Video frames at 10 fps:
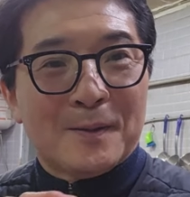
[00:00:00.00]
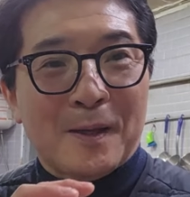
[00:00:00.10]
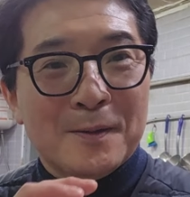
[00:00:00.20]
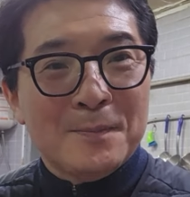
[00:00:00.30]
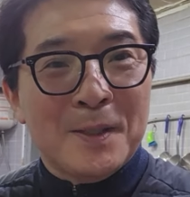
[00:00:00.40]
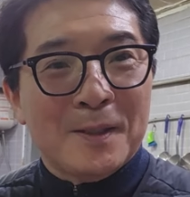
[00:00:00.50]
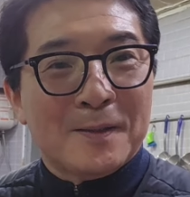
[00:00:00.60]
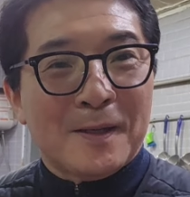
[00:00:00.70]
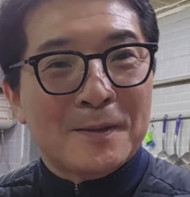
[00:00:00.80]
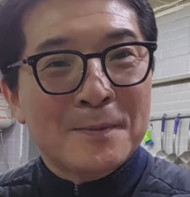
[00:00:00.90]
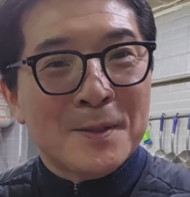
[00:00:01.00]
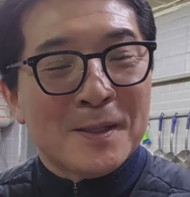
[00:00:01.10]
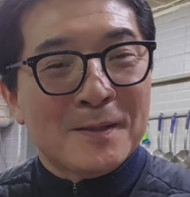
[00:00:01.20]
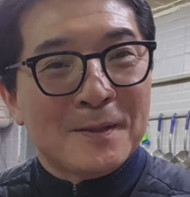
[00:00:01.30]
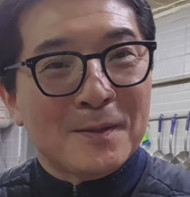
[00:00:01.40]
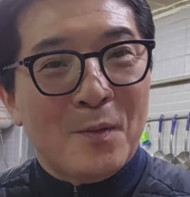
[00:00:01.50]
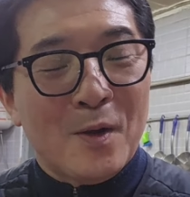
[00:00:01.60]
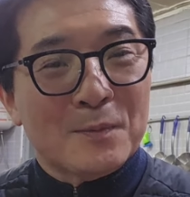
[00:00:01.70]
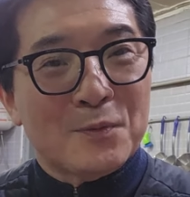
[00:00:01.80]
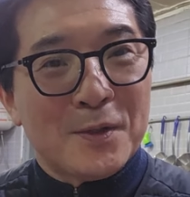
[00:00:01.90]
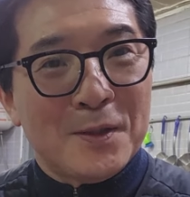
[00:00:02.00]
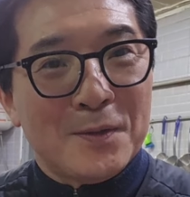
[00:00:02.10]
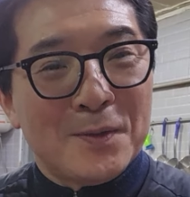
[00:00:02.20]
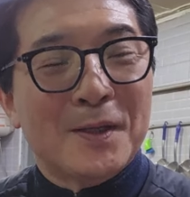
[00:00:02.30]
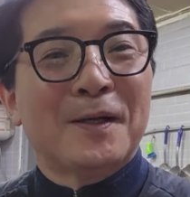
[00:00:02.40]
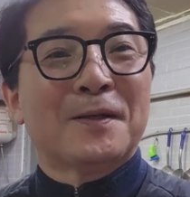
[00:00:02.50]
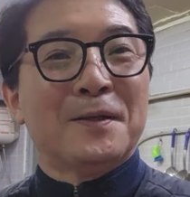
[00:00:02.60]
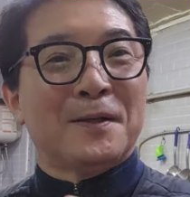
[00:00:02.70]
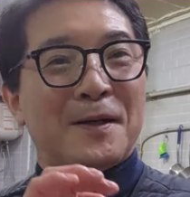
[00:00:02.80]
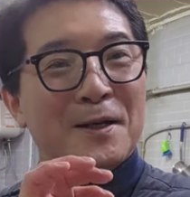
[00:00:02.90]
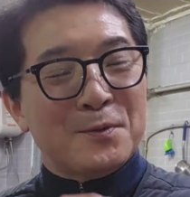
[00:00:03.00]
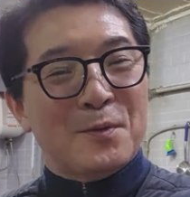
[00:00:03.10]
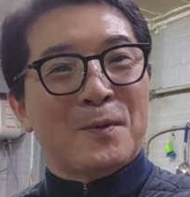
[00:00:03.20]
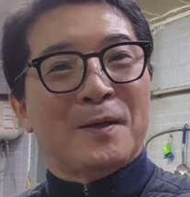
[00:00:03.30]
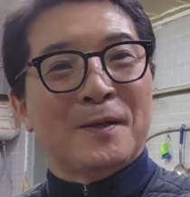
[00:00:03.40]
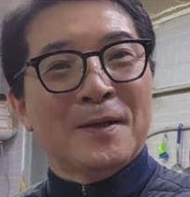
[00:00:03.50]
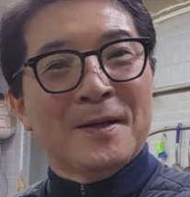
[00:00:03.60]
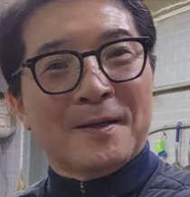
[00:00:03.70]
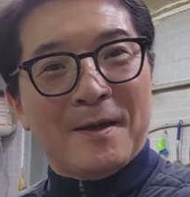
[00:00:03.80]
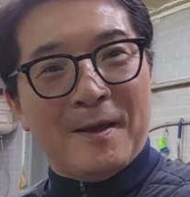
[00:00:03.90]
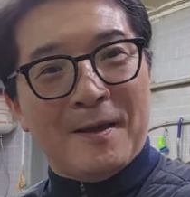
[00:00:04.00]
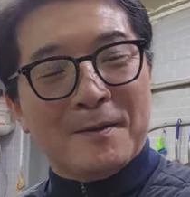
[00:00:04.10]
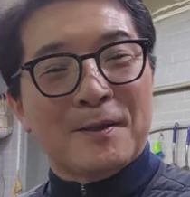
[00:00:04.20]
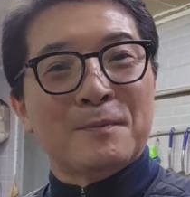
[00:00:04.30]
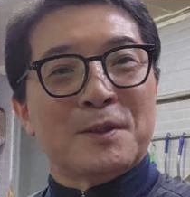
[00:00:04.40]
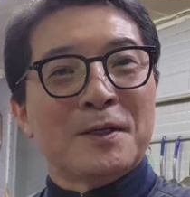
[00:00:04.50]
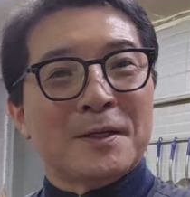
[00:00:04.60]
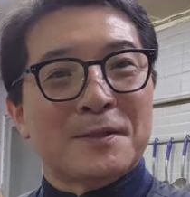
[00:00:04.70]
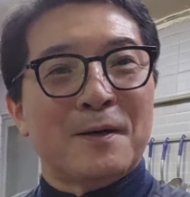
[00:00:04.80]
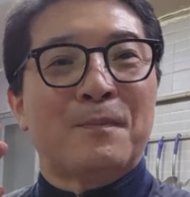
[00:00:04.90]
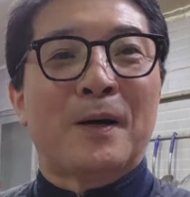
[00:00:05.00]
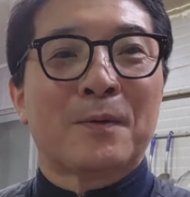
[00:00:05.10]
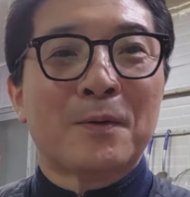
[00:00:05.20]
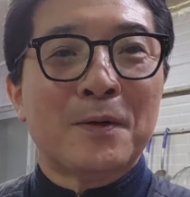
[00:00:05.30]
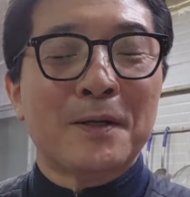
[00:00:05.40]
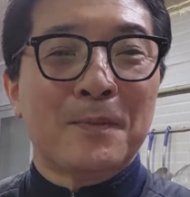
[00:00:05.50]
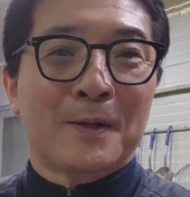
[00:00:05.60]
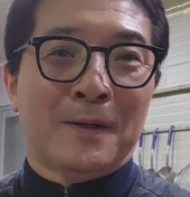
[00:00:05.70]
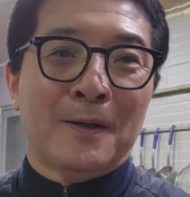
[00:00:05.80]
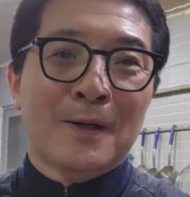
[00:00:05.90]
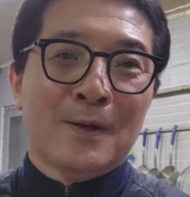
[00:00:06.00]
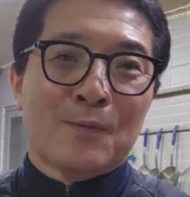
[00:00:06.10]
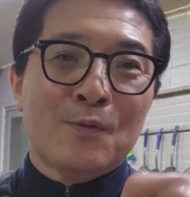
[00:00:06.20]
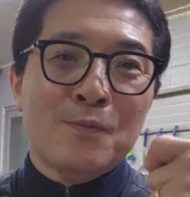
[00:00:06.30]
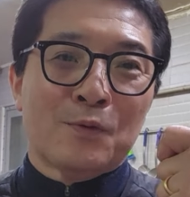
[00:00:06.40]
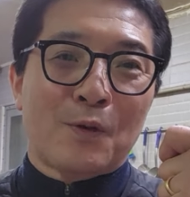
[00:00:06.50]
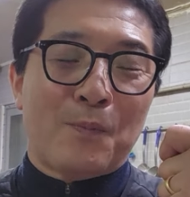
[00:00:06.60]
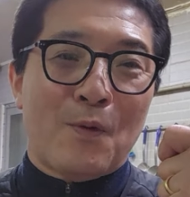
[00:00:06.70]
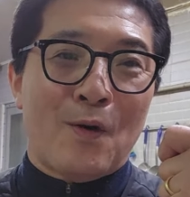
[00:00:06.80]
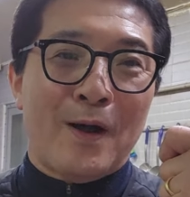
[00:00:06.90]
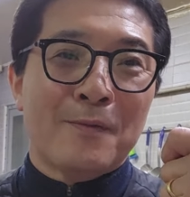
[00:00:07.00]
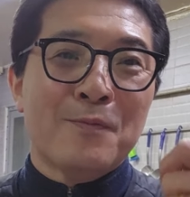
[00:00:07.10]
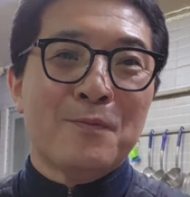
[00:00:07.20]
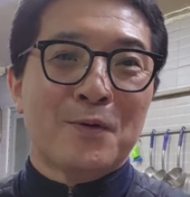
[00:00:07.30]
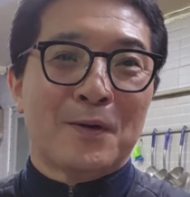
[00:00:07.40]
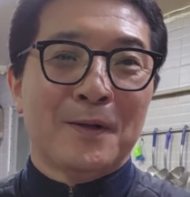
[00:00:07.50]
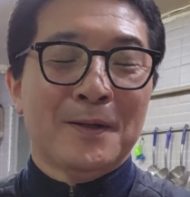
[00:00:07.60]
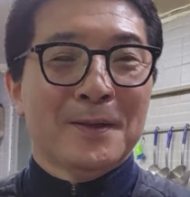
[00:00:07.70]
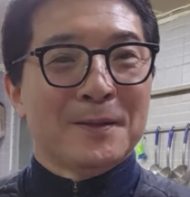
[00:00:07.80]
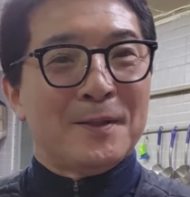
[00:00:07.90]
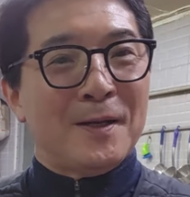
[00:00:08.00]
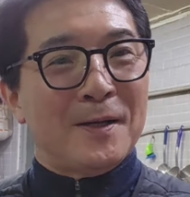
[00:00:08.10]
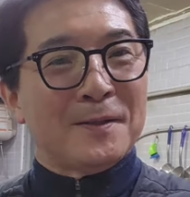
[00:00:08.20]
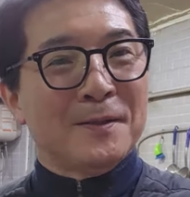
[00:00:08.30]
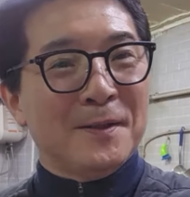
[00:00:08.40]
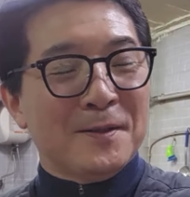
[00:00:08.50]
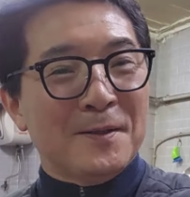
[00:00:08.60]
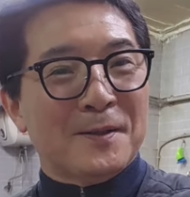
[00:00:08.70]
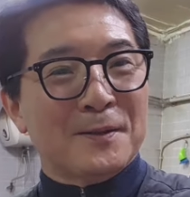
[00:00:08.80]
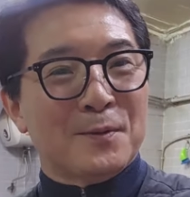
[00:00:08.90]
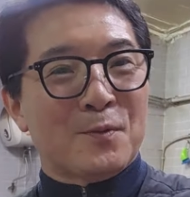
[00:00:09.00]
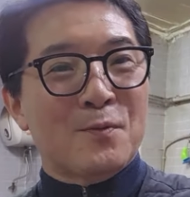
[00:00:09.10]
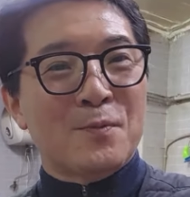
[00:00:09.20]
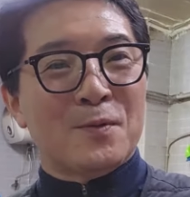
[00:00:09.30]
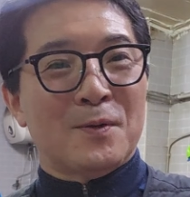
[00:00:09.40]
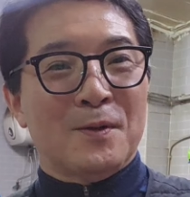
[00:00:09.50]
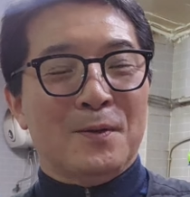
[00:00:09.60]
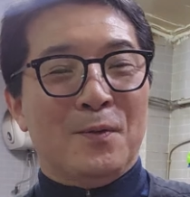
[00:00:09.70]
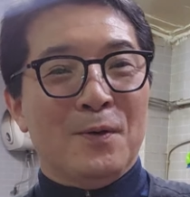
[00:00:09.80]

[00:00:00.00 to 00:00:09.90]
다듬이 다듬어 난 홍합 주세요. 이래가 그걸 가져오면은 깨끗하면 저기서 바로 끓이면은 국물도 보안 국물. 자, 저거 끓여가지고 국물